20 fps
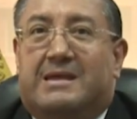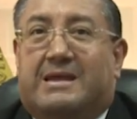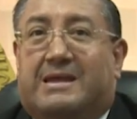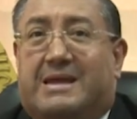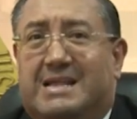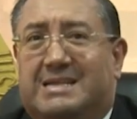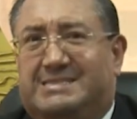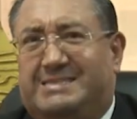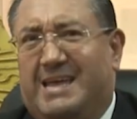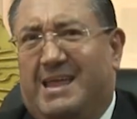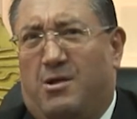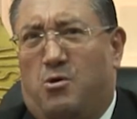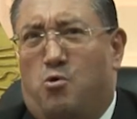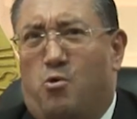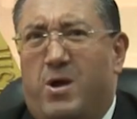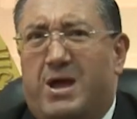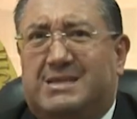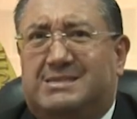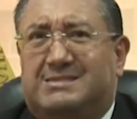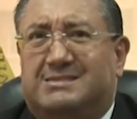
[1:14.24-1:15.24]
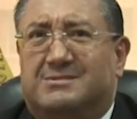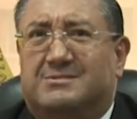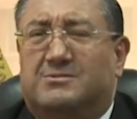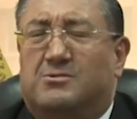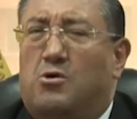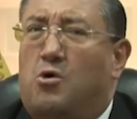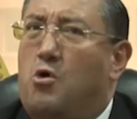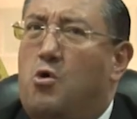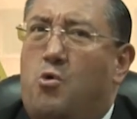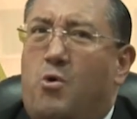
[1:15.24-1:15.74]
que el ser juez
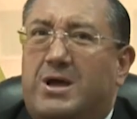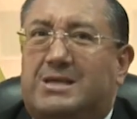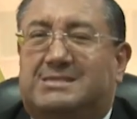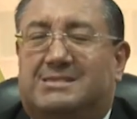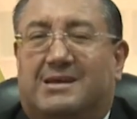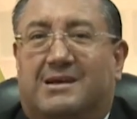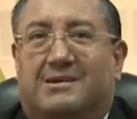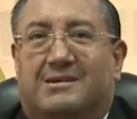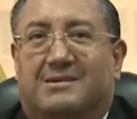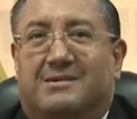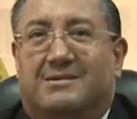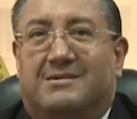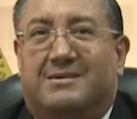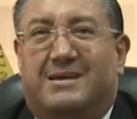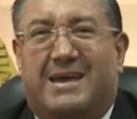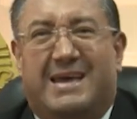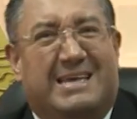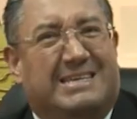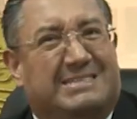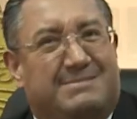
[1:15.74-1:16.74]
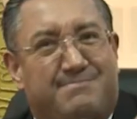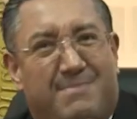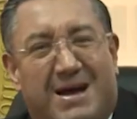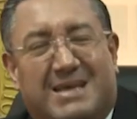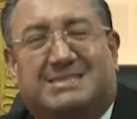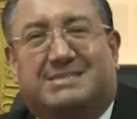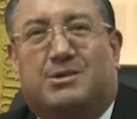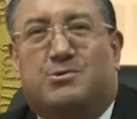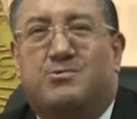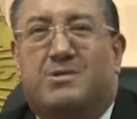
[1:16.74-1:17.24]
o jueza es
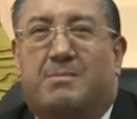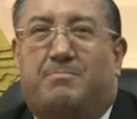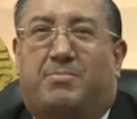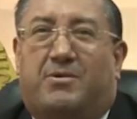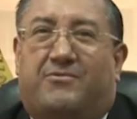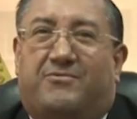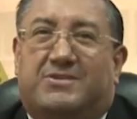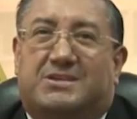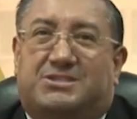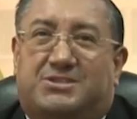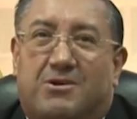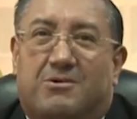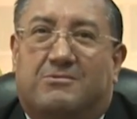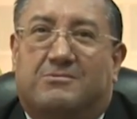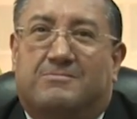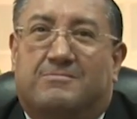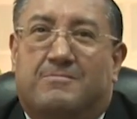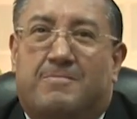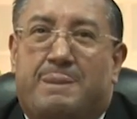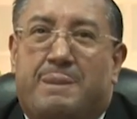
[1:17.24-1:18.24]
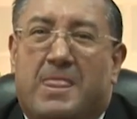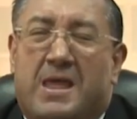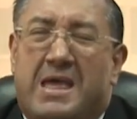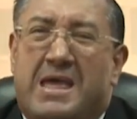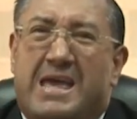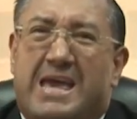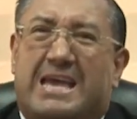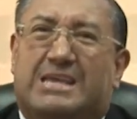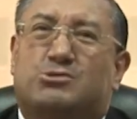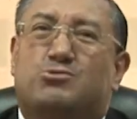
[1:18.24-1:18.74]
más que una profesión.
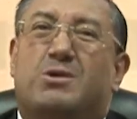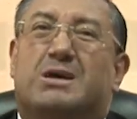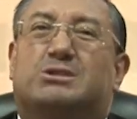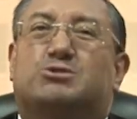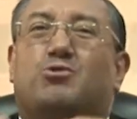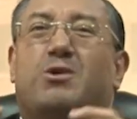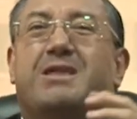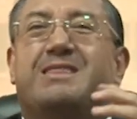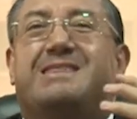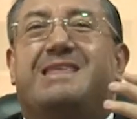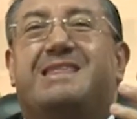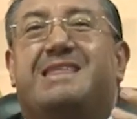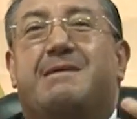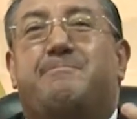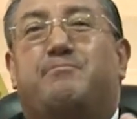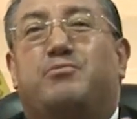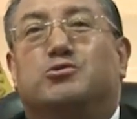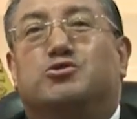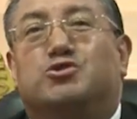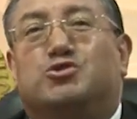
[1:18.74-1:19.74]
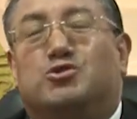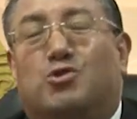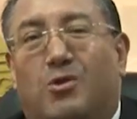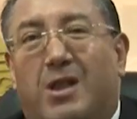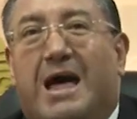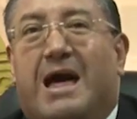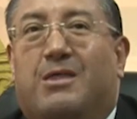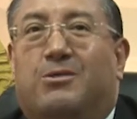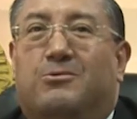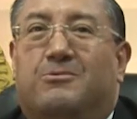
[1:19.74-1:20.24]
Es una suerte de
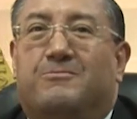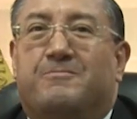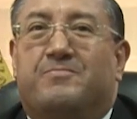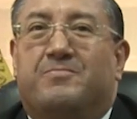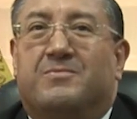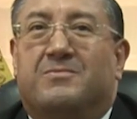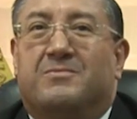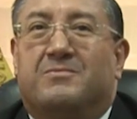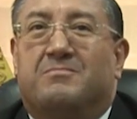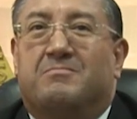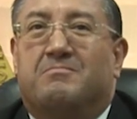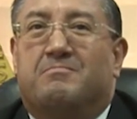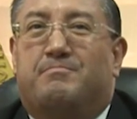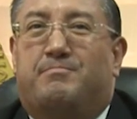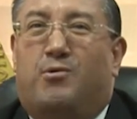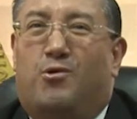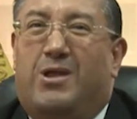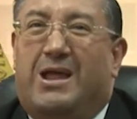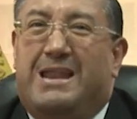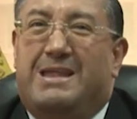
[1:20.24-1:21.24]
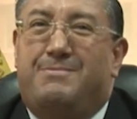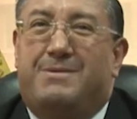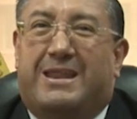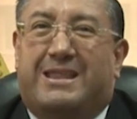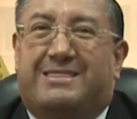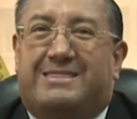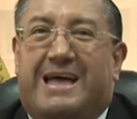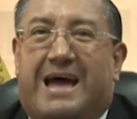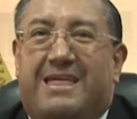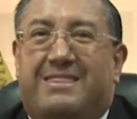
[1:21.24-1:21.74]
apostolado por la
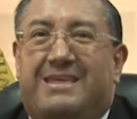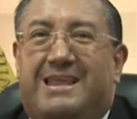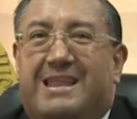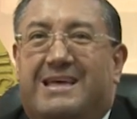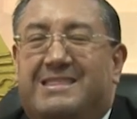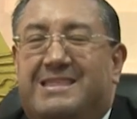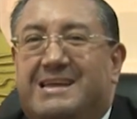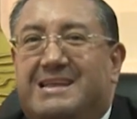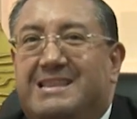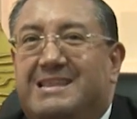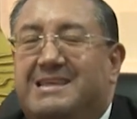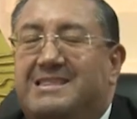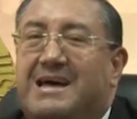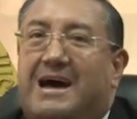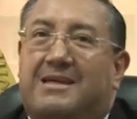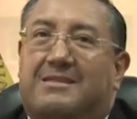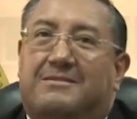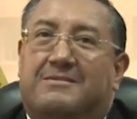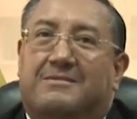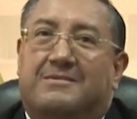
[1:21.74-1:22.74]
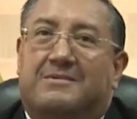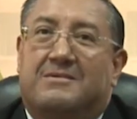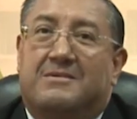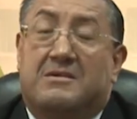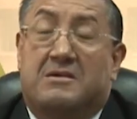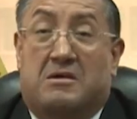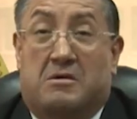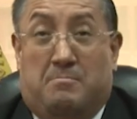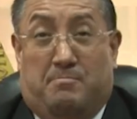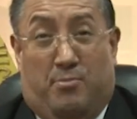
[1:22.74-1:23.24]
libertad y la dignidad,
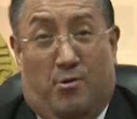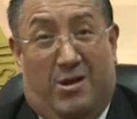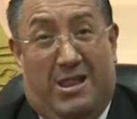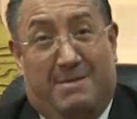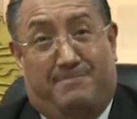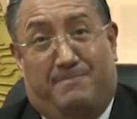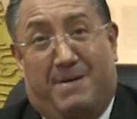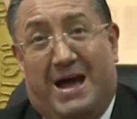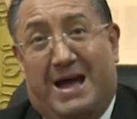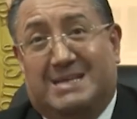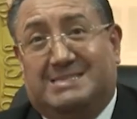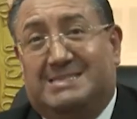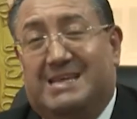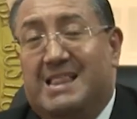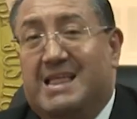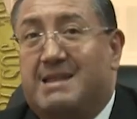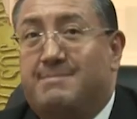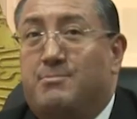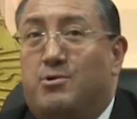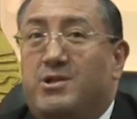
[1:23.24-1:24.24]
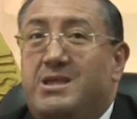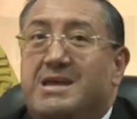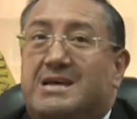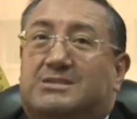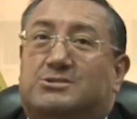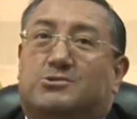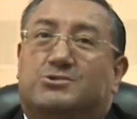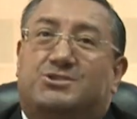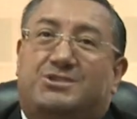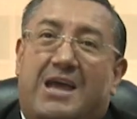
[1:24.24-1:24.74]
por la paz y la armonía
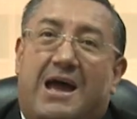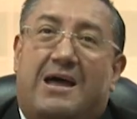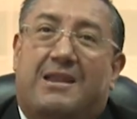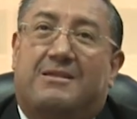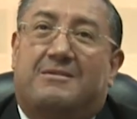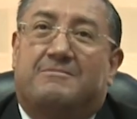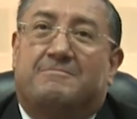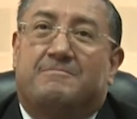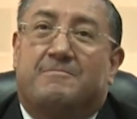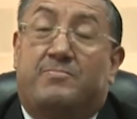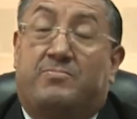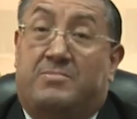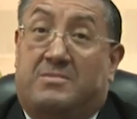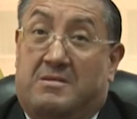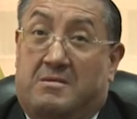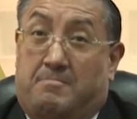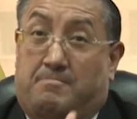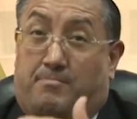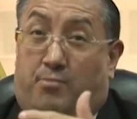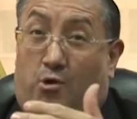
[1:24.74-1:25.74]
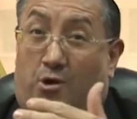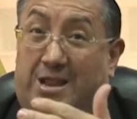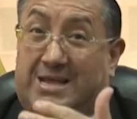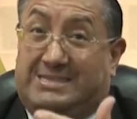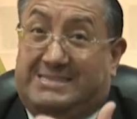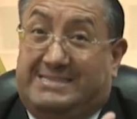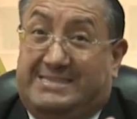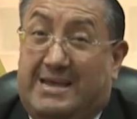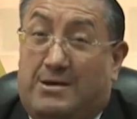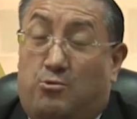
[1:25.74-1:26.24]
social, por la
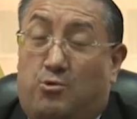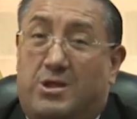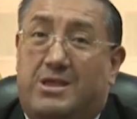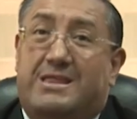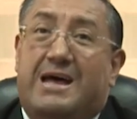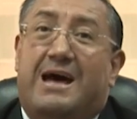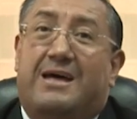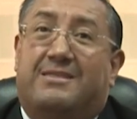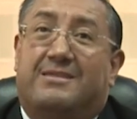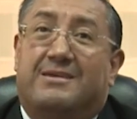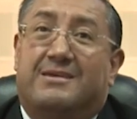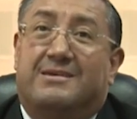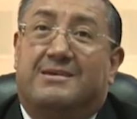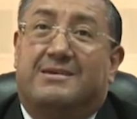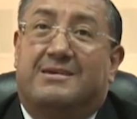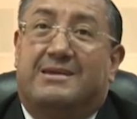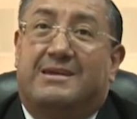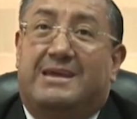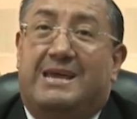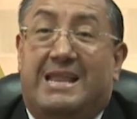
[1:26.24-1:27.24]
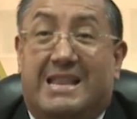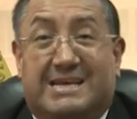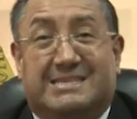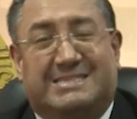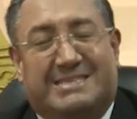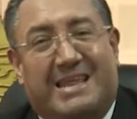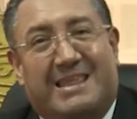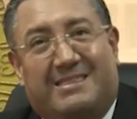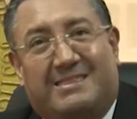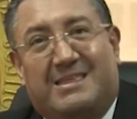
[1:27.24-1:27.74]
seguridad y la
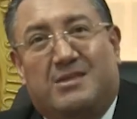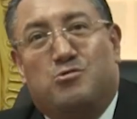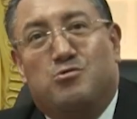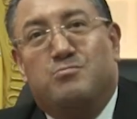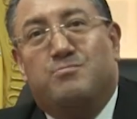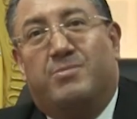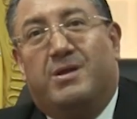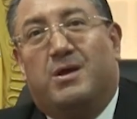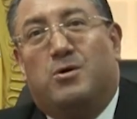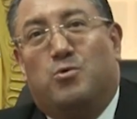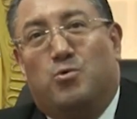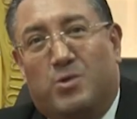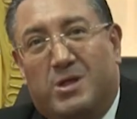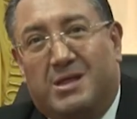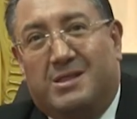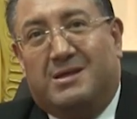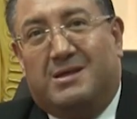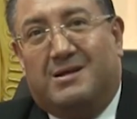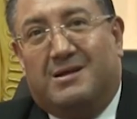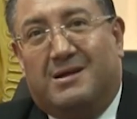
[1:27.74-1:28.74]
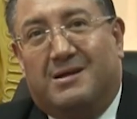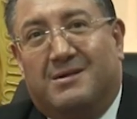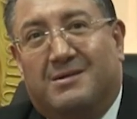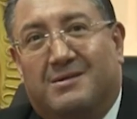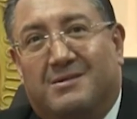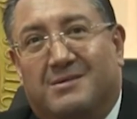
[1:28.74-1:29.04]
certidumbre jurídica